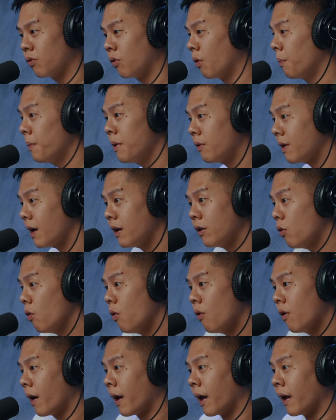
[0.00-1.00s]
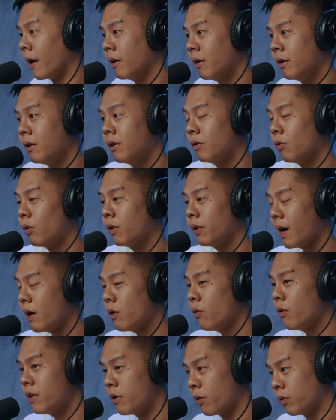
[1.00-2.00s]
有看过欸，我有
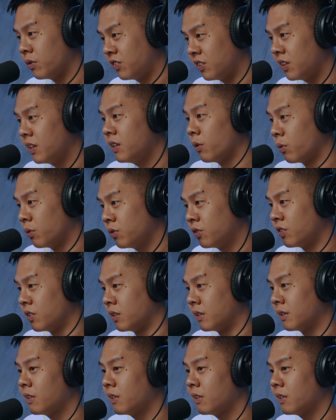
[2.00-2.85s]
看过游街游行，